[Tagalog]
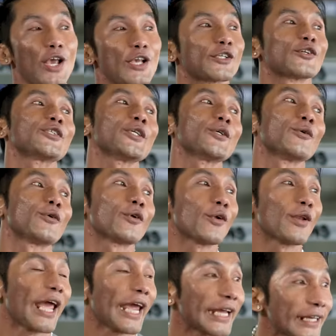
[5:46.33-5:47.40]
so siguro
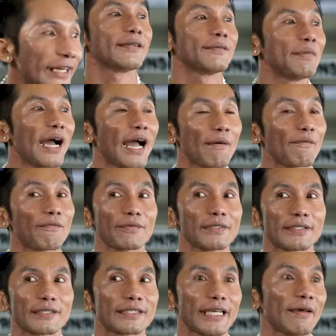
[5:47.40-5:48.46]
like mga
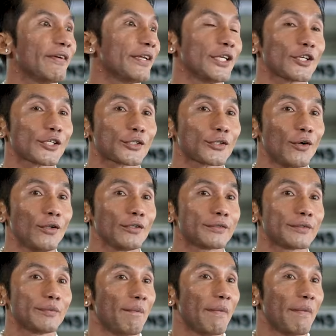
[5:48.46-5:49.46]
7 years old,